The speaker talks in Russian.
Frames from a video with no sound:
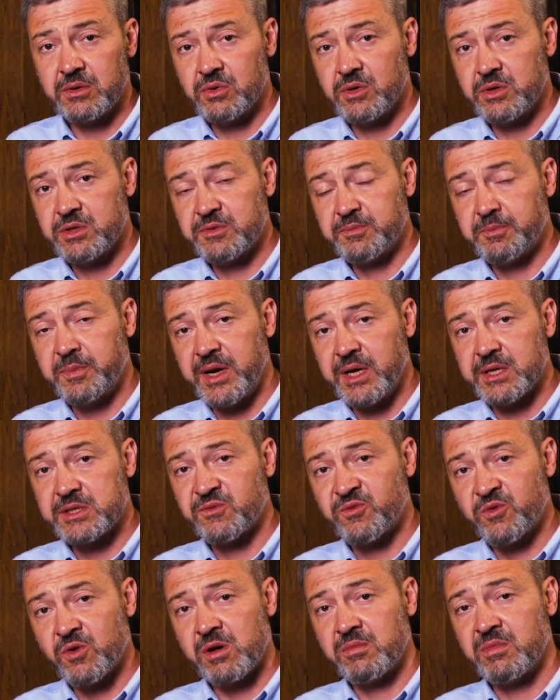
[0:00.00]
То есть
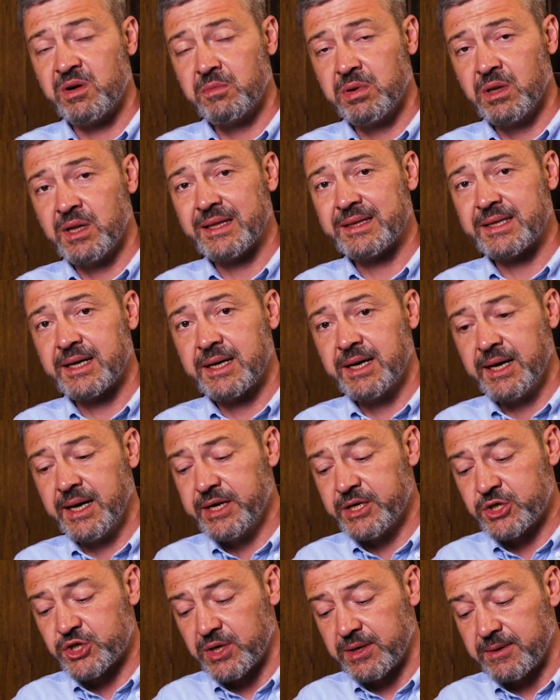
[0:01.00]
пресс-форма была
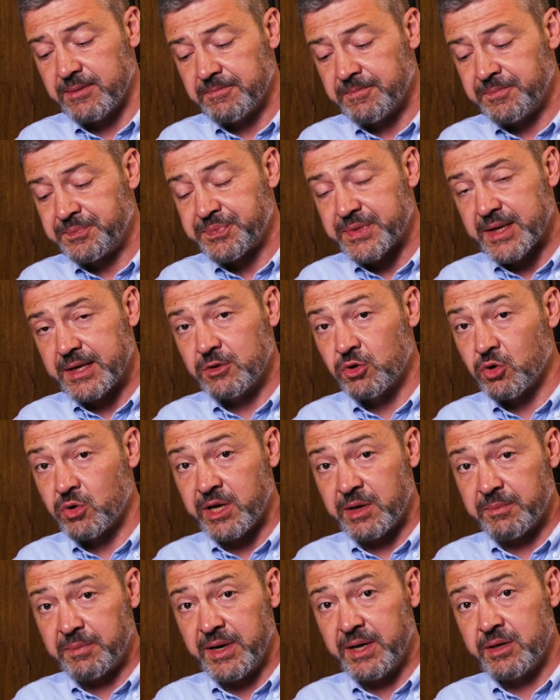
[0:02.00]
такая же, но
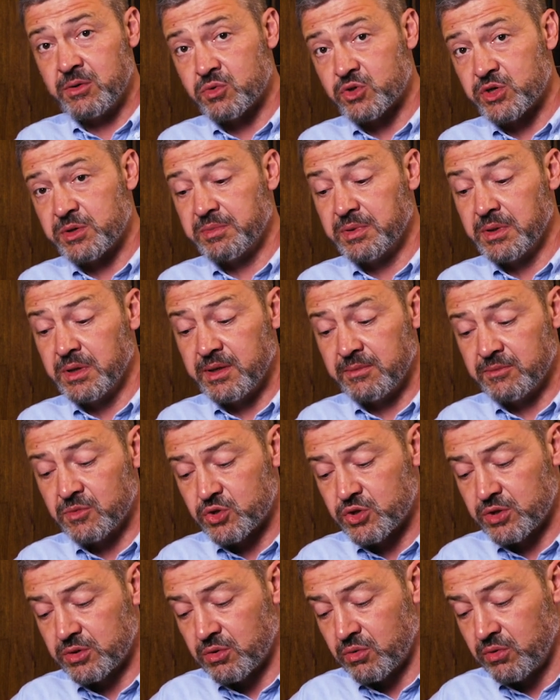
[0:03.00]
крепление уже было
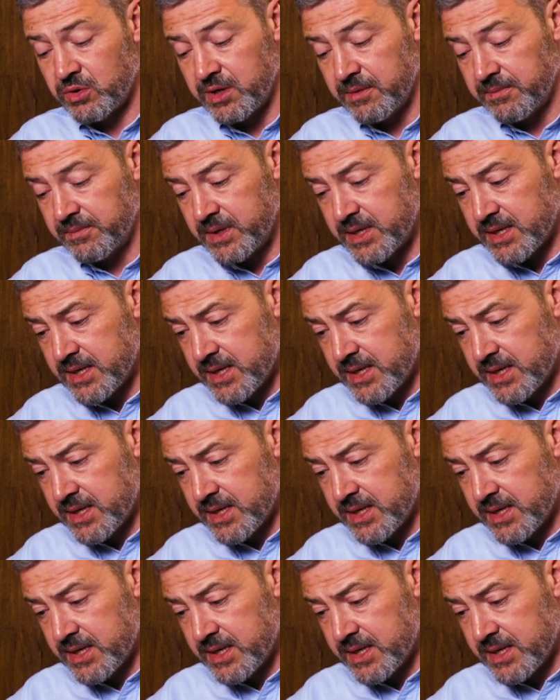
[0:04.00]
немножко другим.